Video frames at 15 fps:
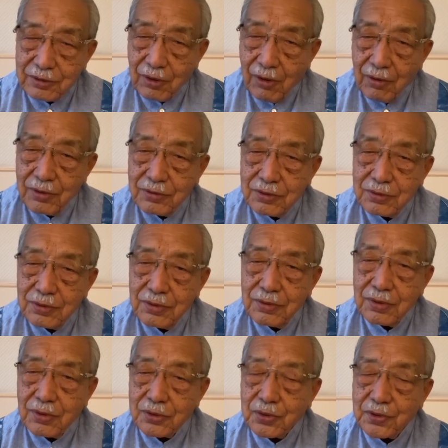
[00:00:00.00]
とい
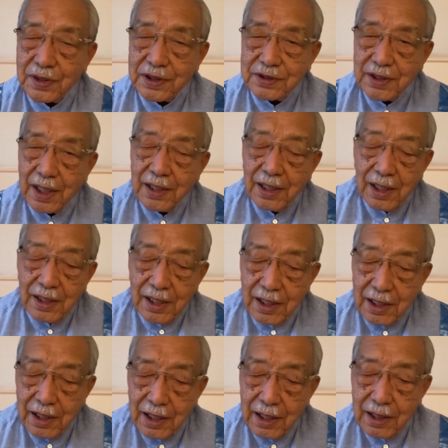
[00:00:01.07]
うことですね。
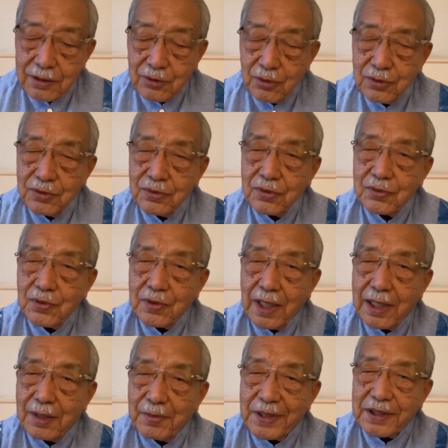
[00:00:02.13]
えー、ということ
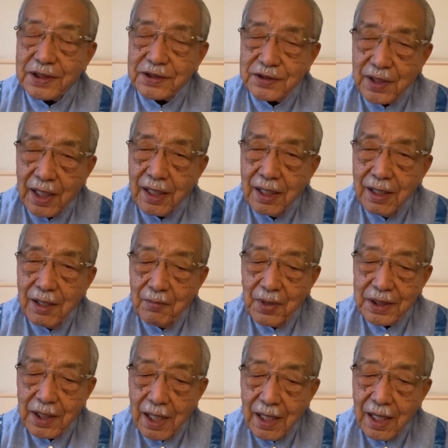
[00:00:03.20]
ならばですね、
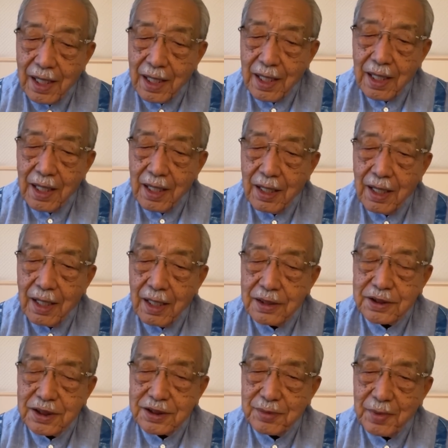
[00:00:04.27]
まだあ
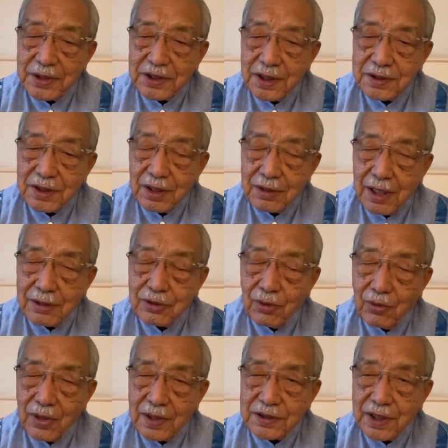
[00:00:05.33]
引き締め政策が
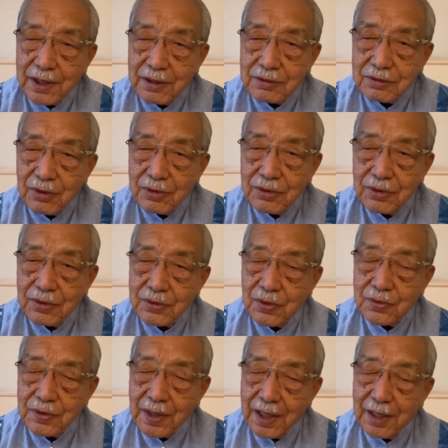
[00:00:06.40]
強化されるというこ
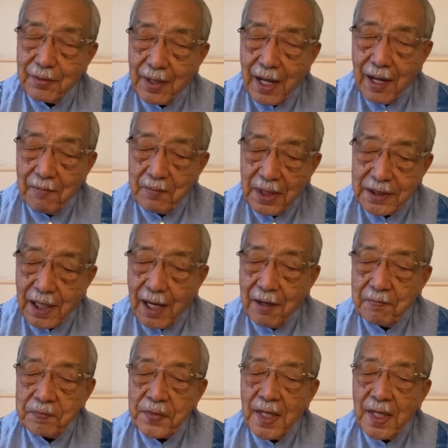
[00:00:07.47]
とになれば、まだ